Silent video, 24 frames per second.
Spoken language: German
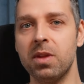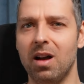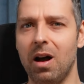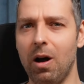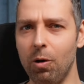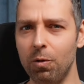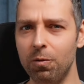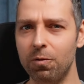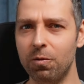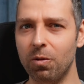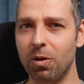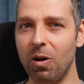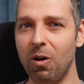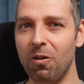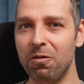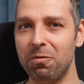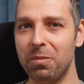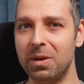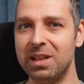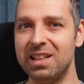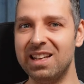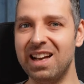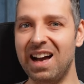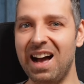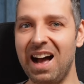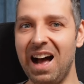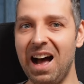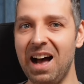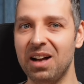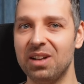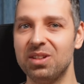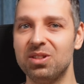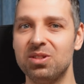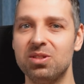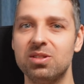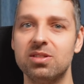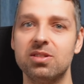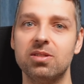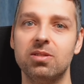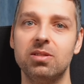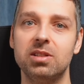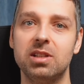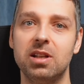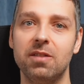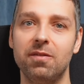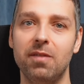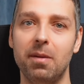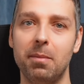Auch worauf man hier achten
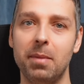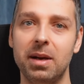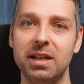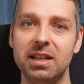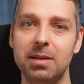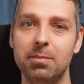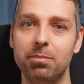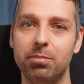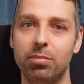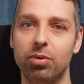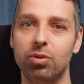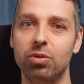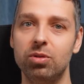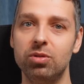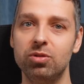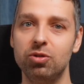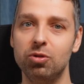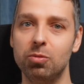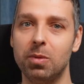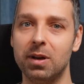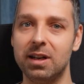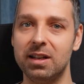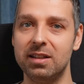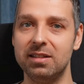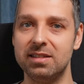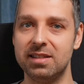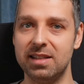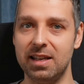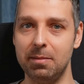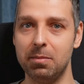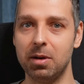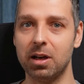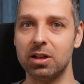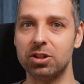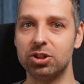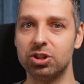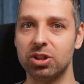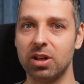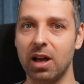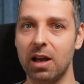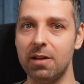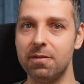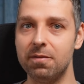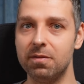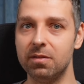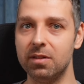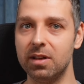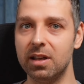sollte, wenn man in Polen über den
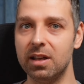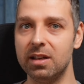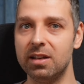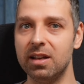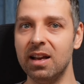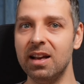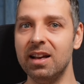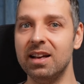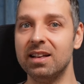Zebrastreifen geht,